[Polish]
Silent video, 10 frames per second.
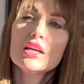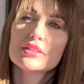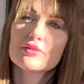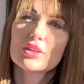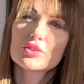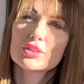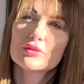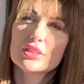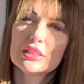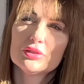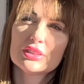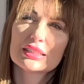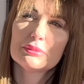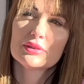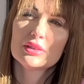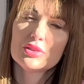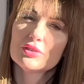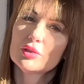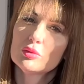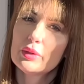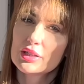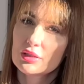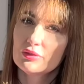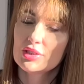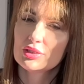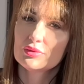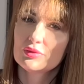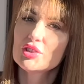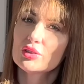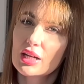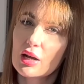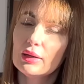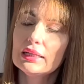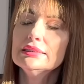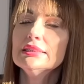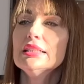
więc większość tych wysiewów tak naprawdę mi się w domu bardziej wyciągała.